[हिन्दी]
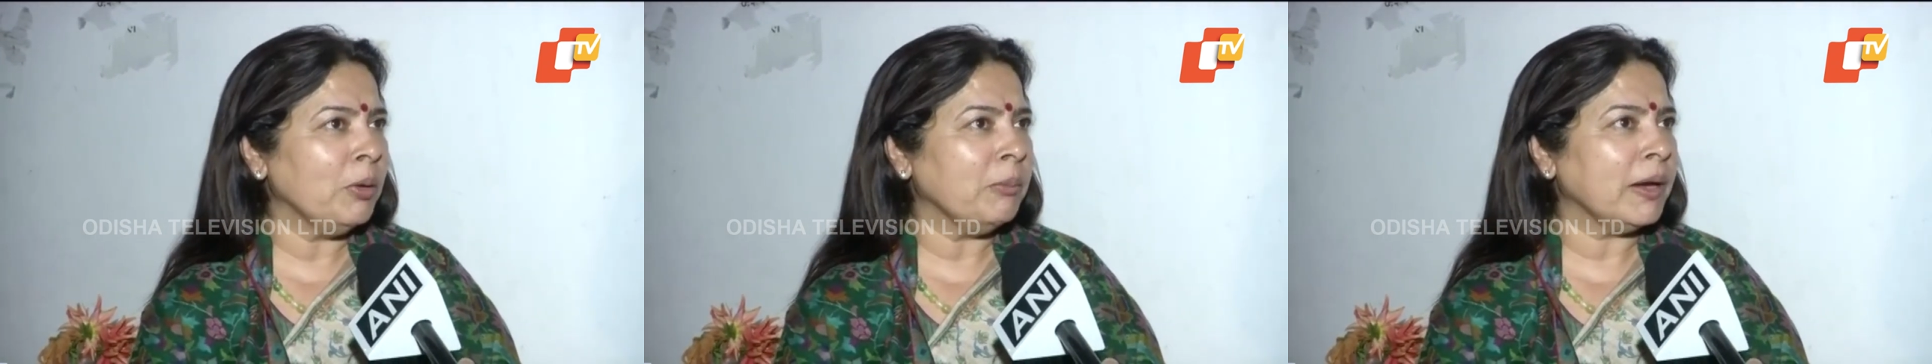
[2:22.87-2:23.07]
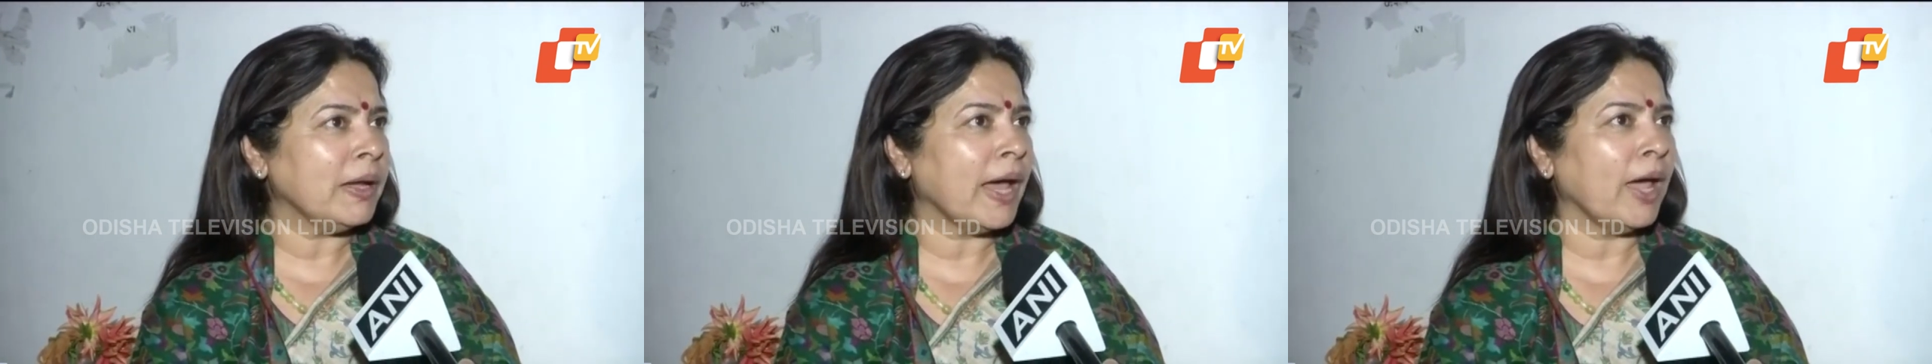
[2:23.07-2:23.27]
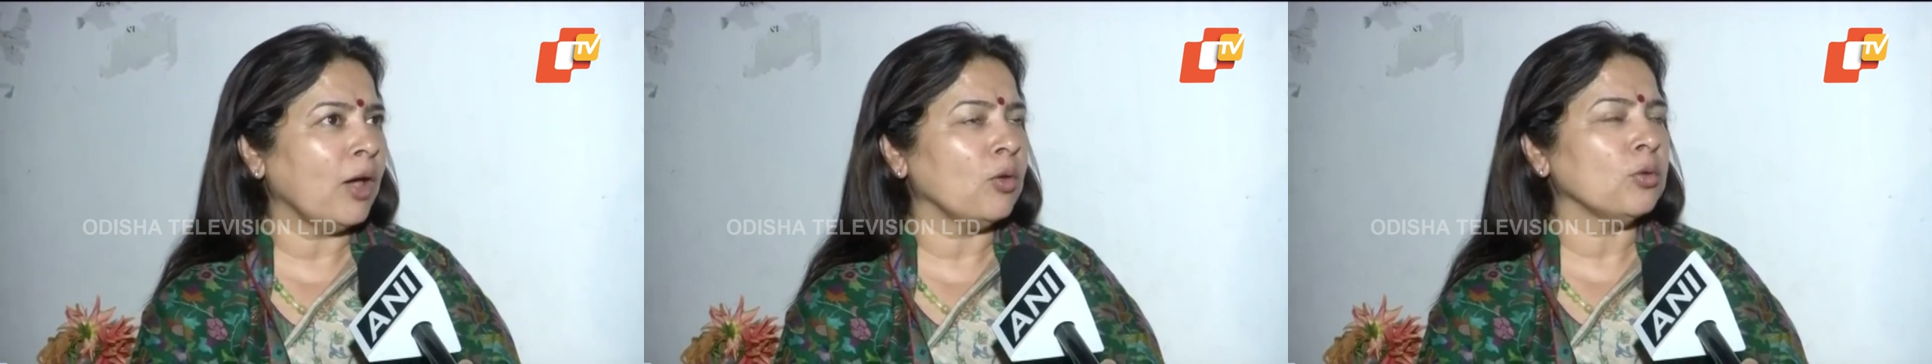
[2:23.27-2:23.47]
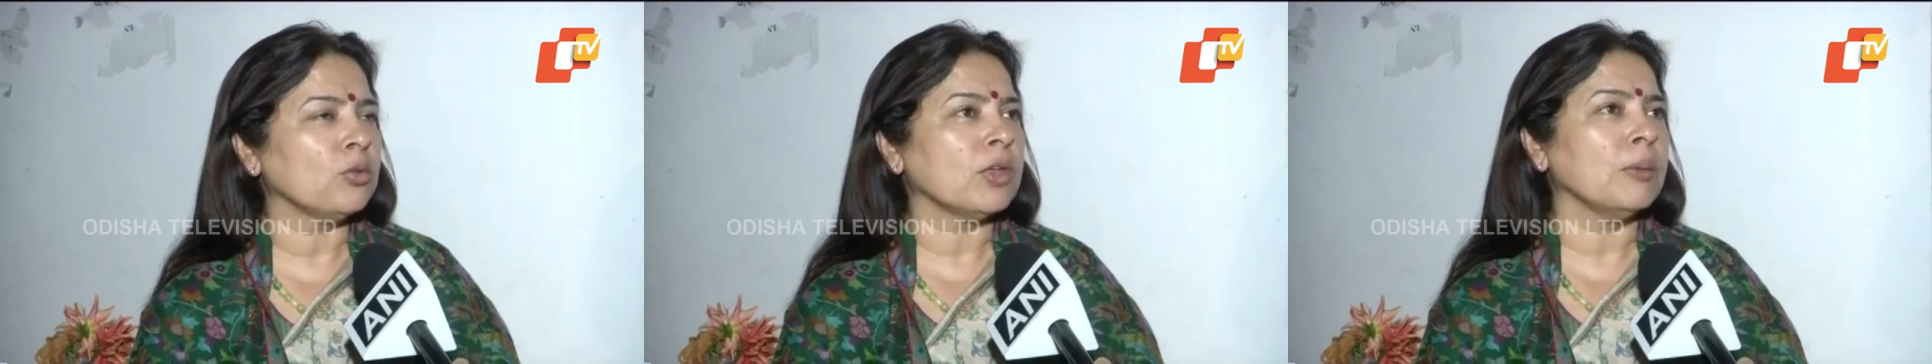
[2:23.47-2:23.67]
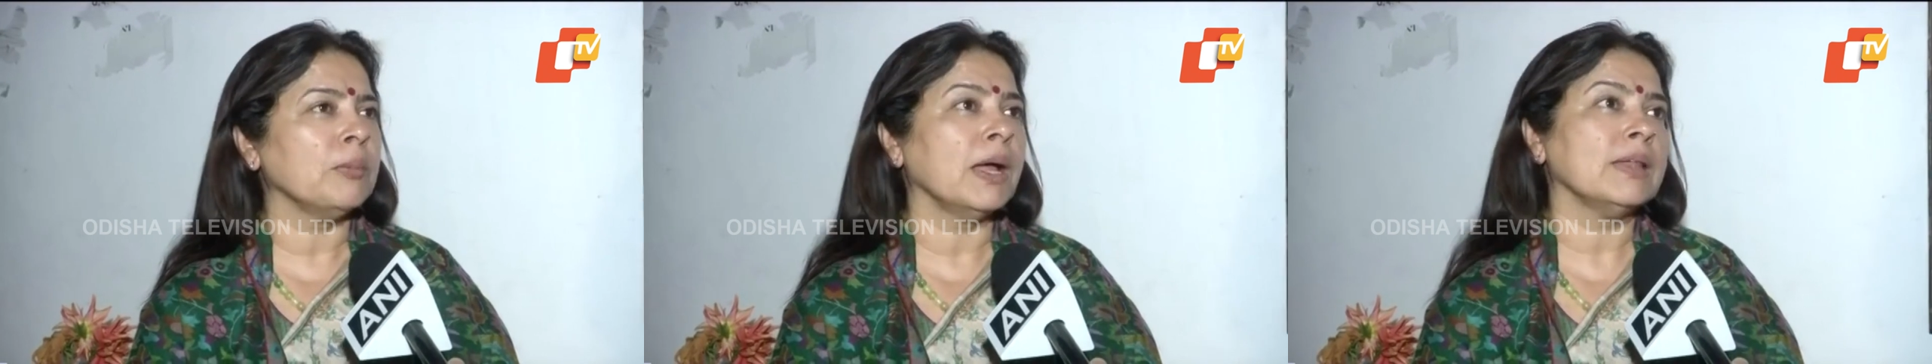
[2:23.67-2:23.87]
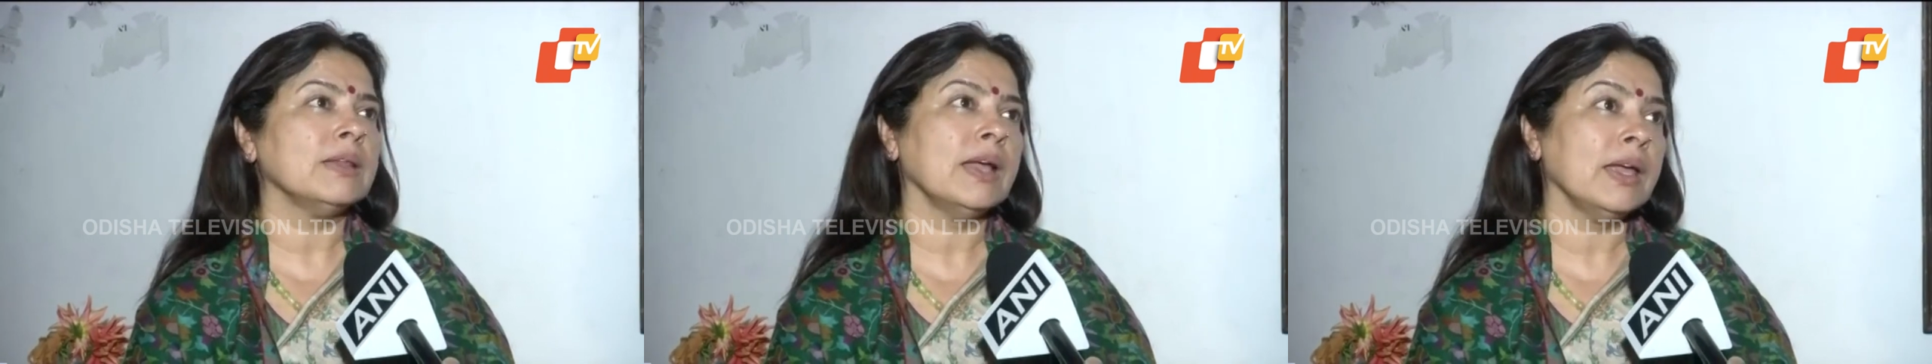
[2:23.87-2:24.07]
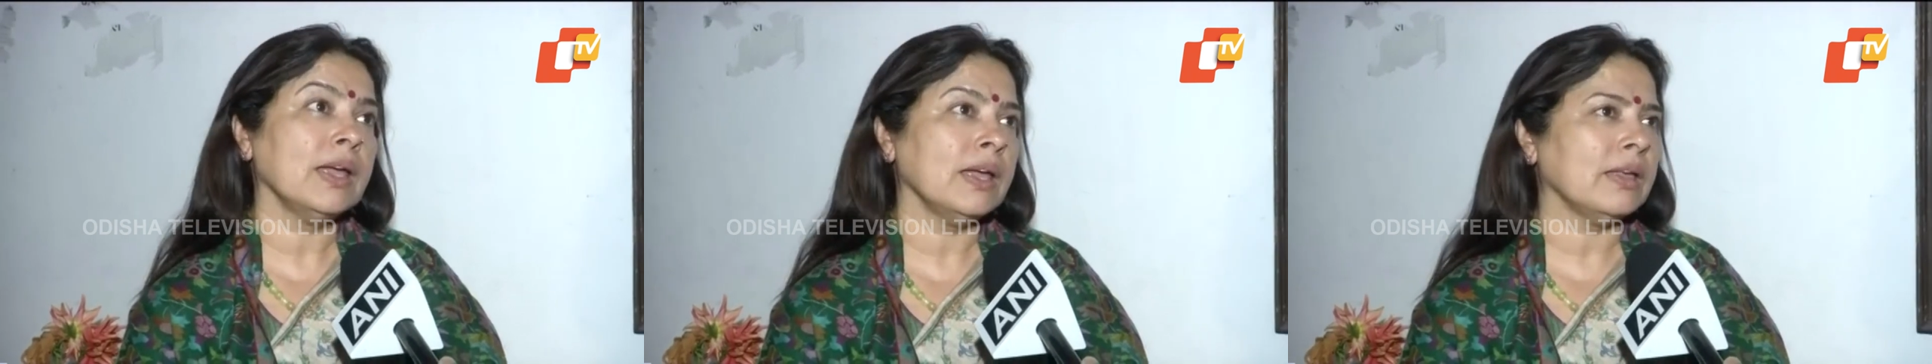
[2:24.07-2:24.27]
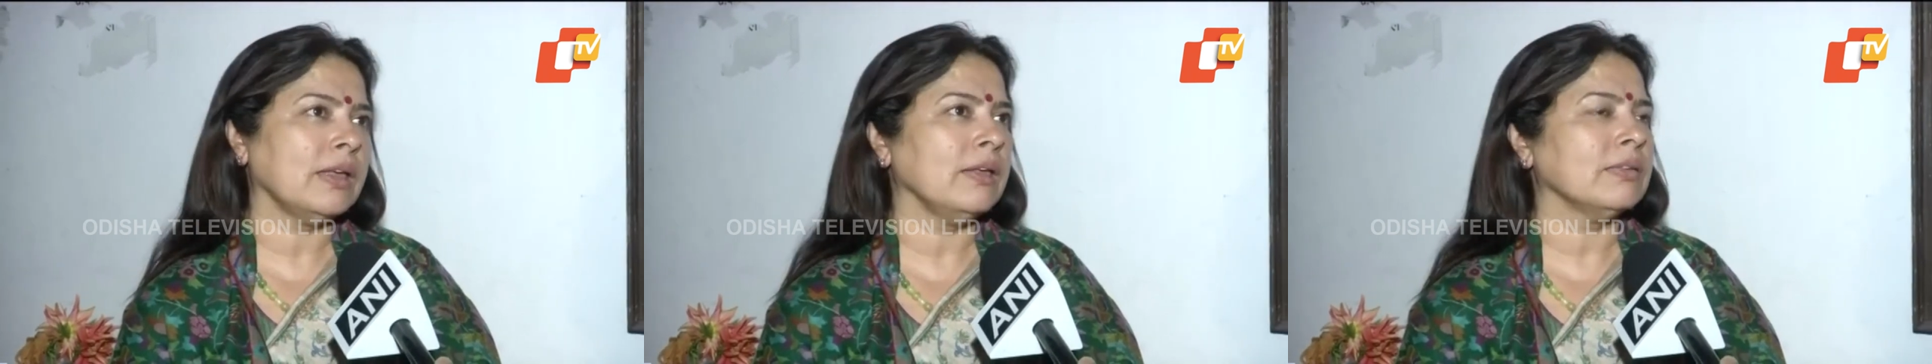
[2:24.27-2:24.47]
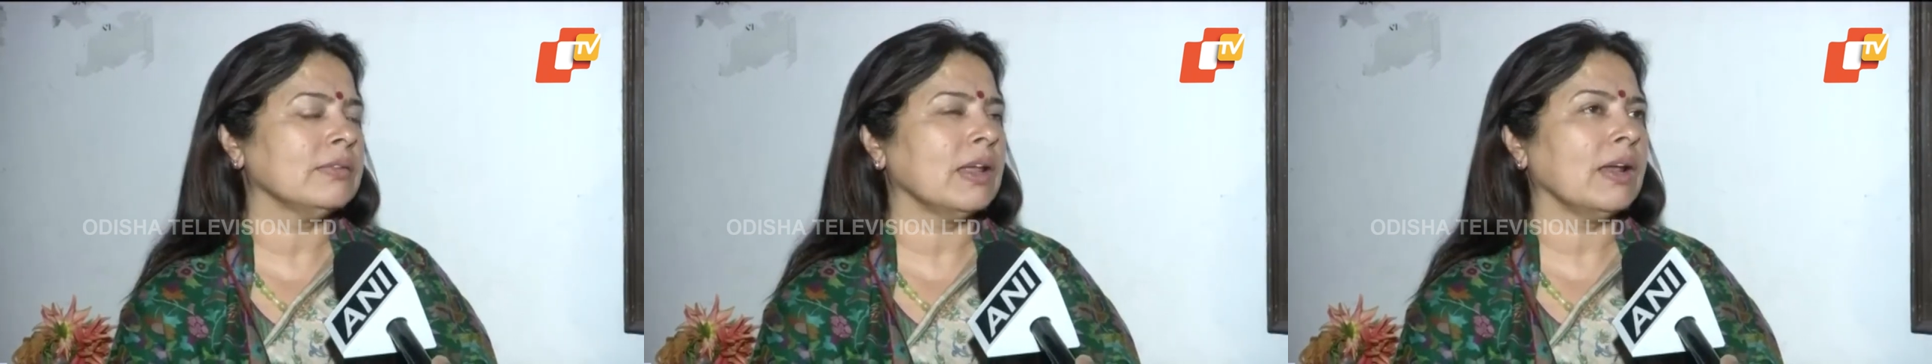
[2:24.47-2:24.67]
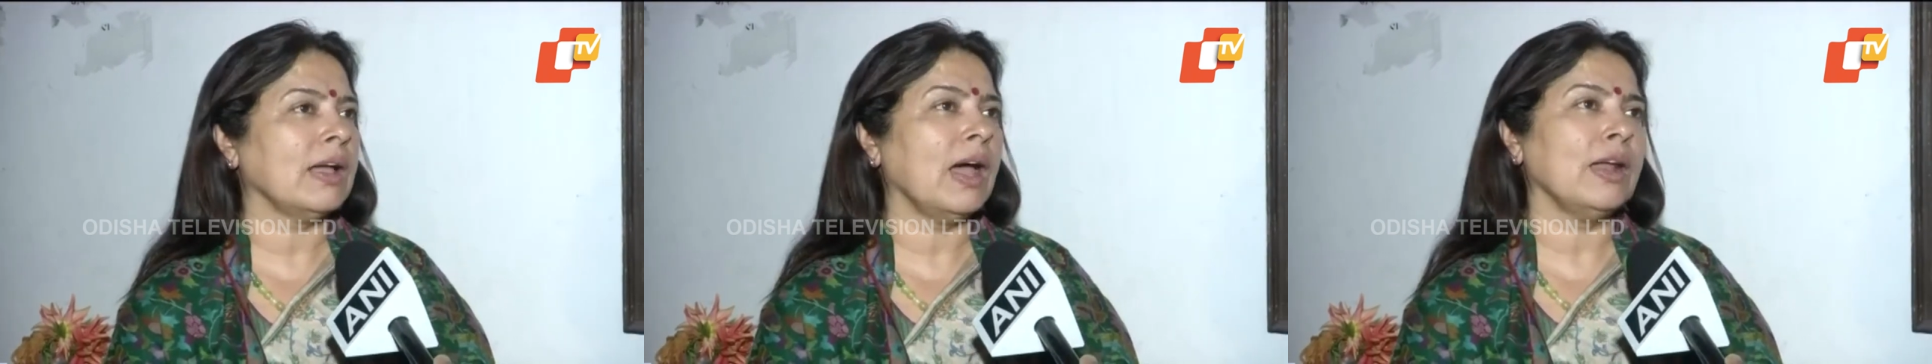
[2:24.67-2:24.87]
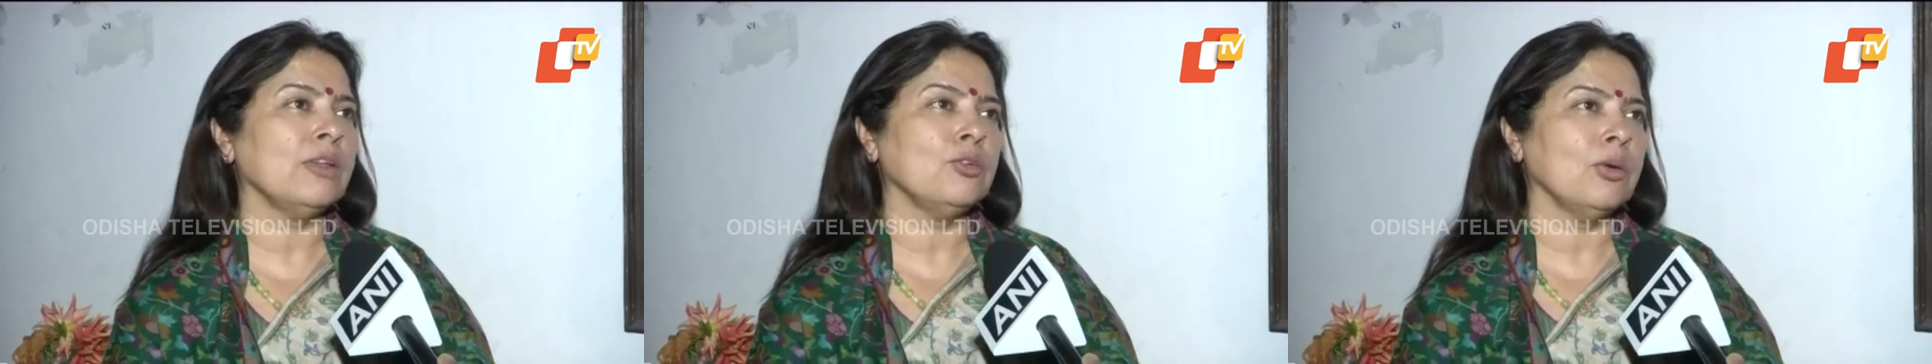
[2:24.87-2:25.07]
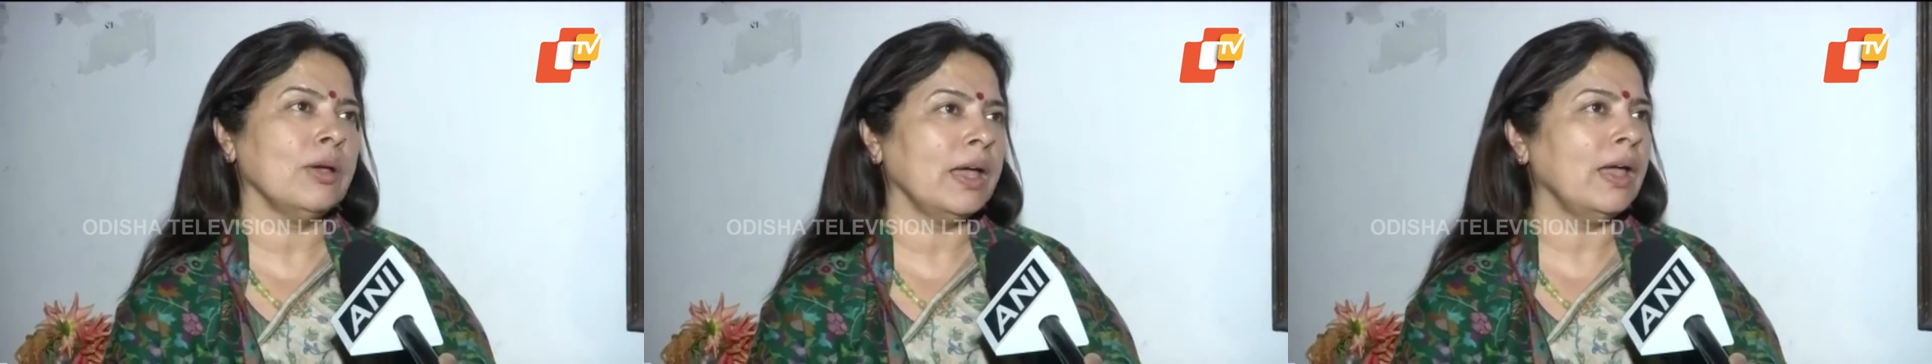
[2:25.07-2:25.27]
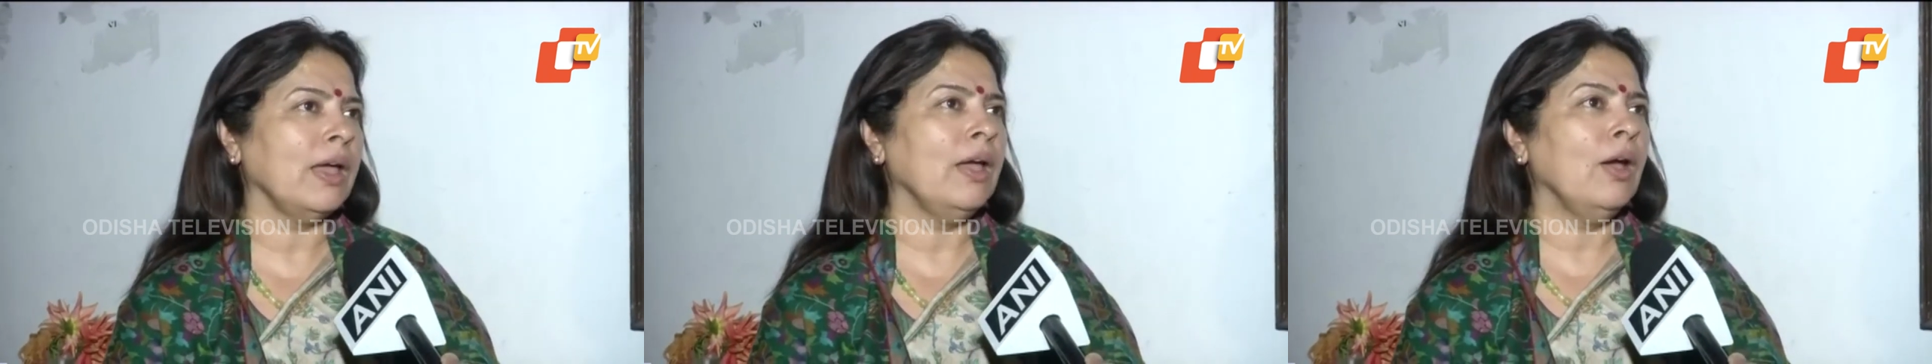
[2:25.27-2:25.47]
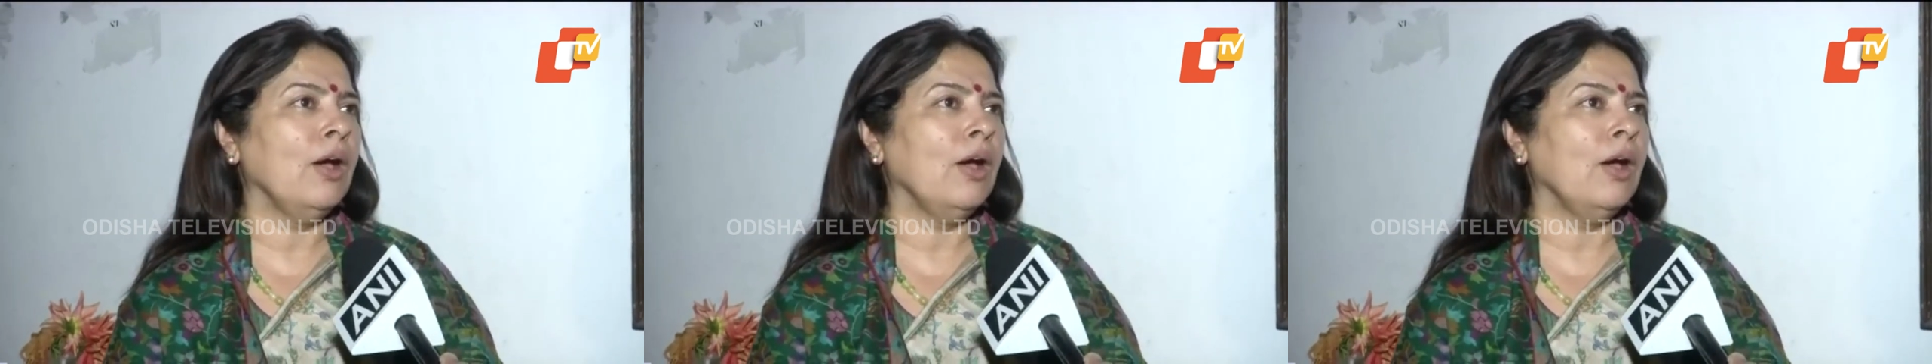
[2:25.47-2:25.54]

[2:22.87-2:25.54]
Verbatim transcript: भी बिठाएं और उसके बाद कहें कि सरकार जो है